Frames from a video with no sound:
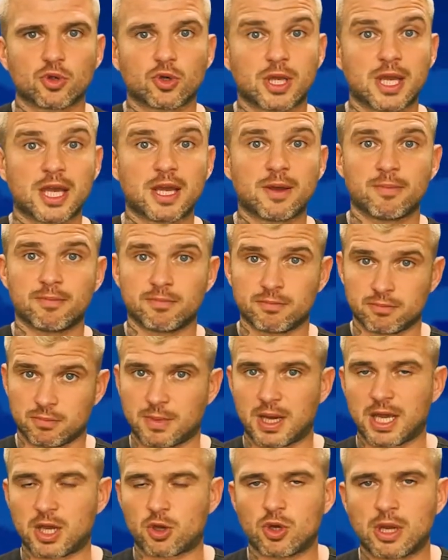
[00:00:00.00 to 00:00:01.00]
che
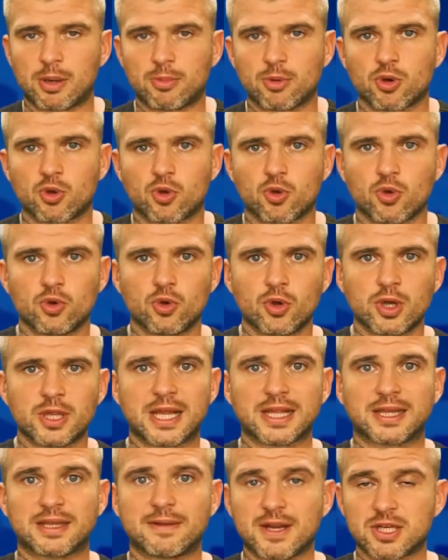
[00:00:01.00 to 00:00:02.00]
ormai collaborano con noi da
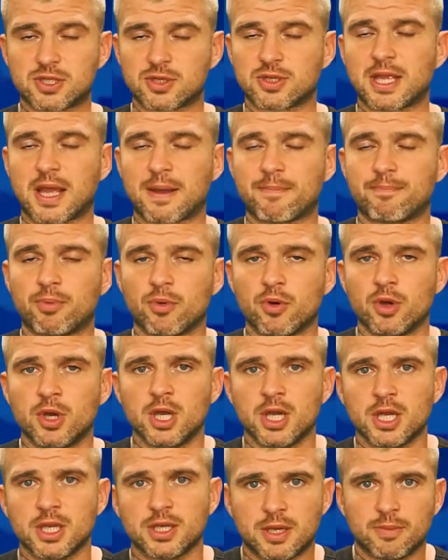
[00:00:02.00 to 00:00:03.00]
diverso tempo
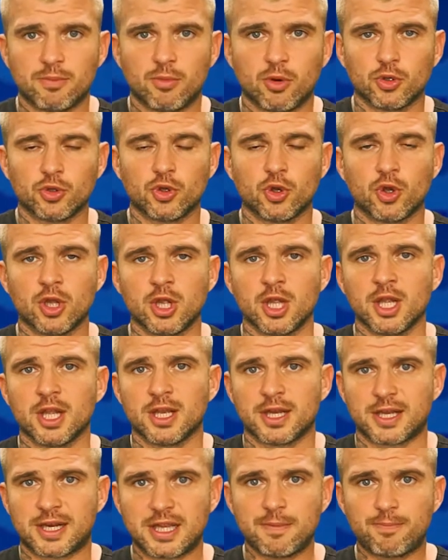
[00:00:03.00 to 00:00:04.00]
nel mondo
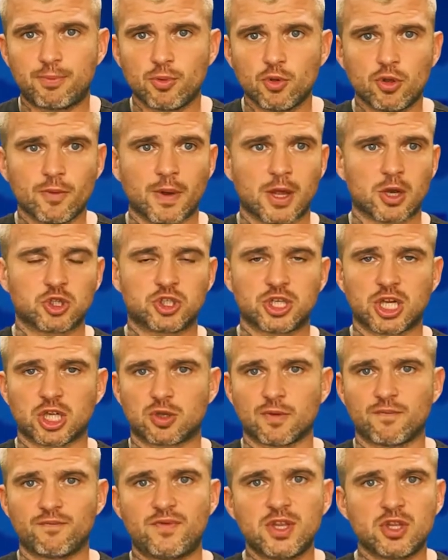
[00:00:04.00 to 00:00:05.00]
da di più, dove hanno girato
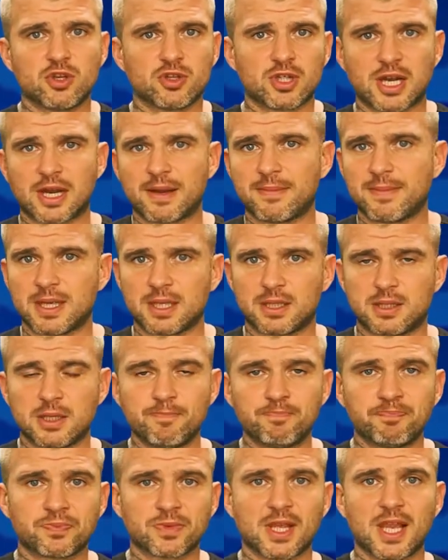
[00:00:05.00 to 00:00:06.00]
video di allenamenti
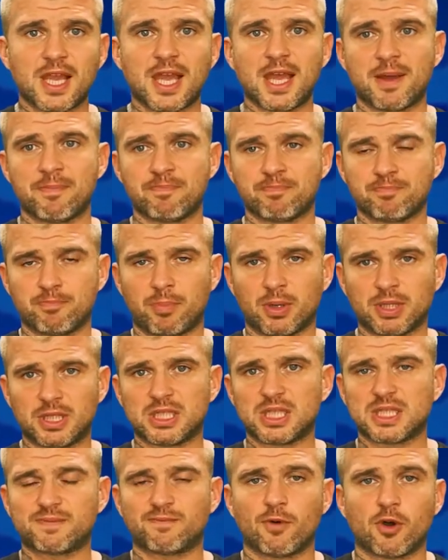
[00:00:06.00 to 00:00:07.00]
e Body
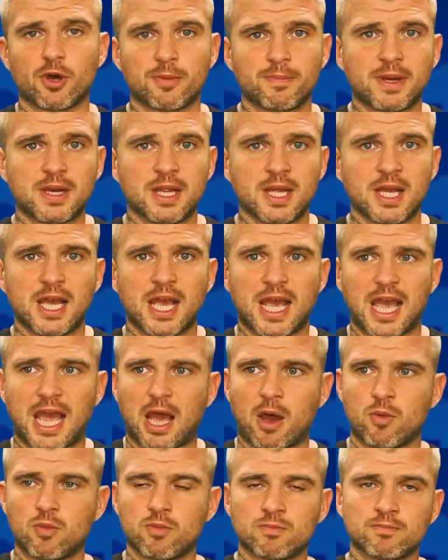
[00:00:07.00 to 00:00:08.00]
Transformer è
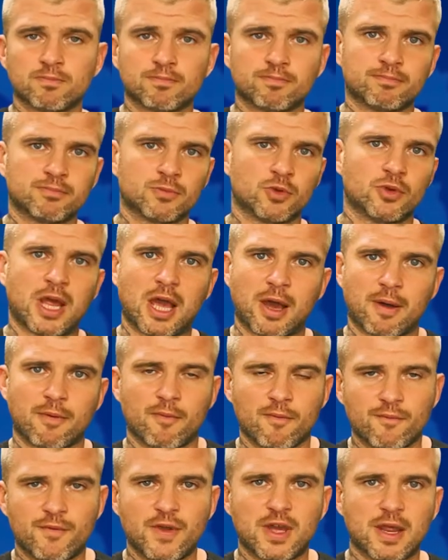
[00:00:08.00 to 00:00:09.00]
un, non è
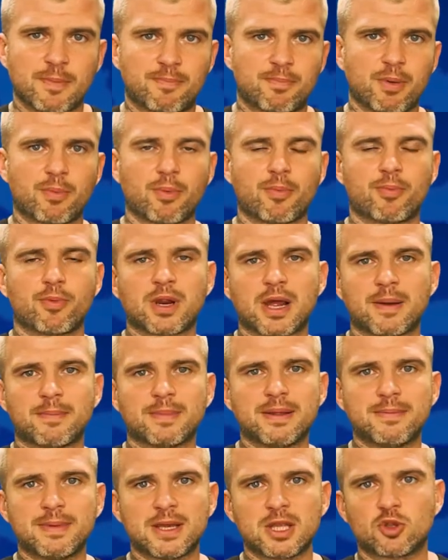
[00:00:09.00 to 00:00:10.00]
un vero e proprio programma di
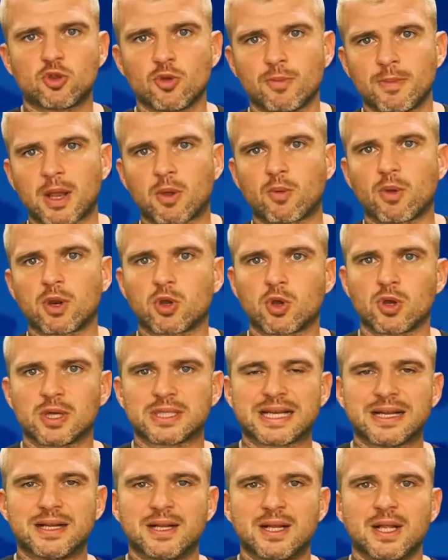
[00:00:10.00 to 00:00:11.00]
allenamento, ma è
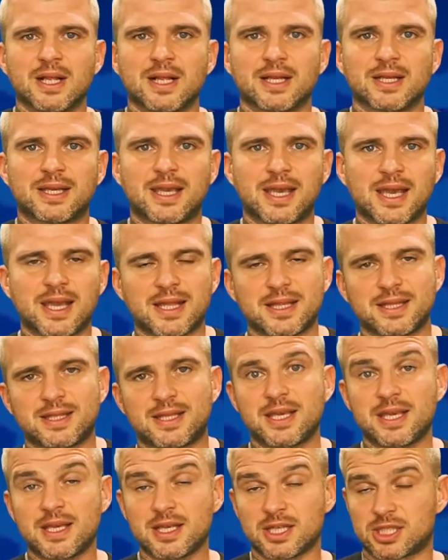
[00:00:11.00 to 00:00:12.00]
qualcosa che
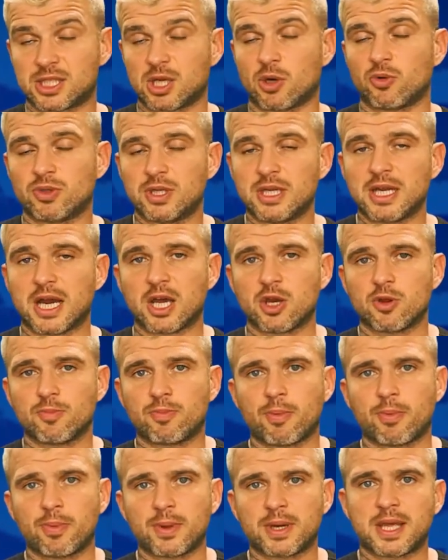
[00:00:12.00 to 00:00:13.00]
di straordinario
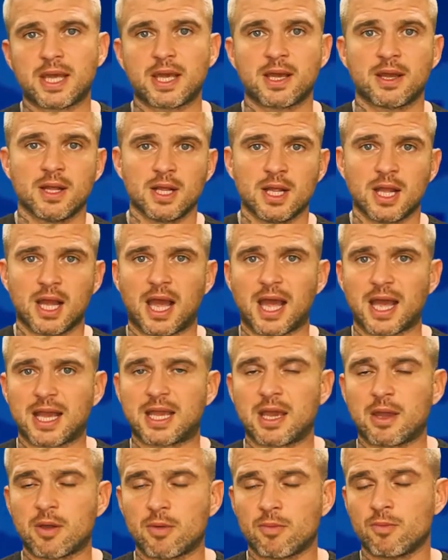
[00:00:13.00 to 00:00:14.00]
proprio perché
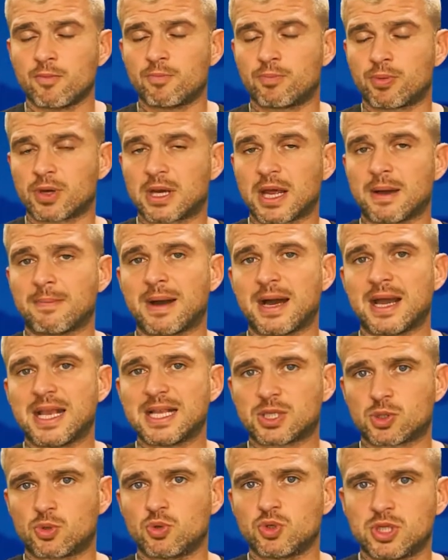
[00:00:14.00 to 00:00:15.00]
anche un programma
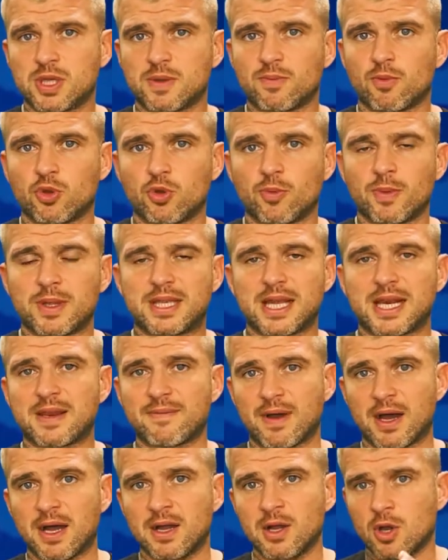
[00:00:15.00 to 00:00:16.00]
esclusivo dove ti
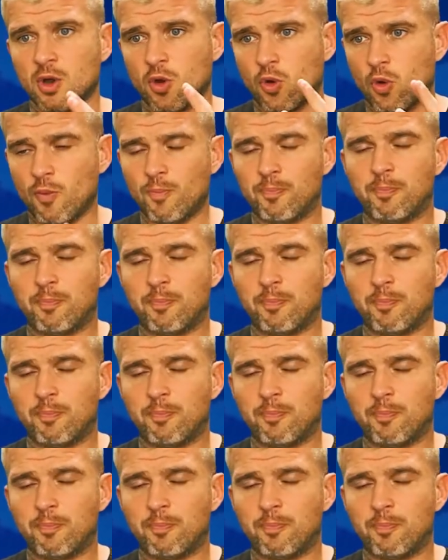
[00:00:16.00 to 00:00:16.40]
arriva un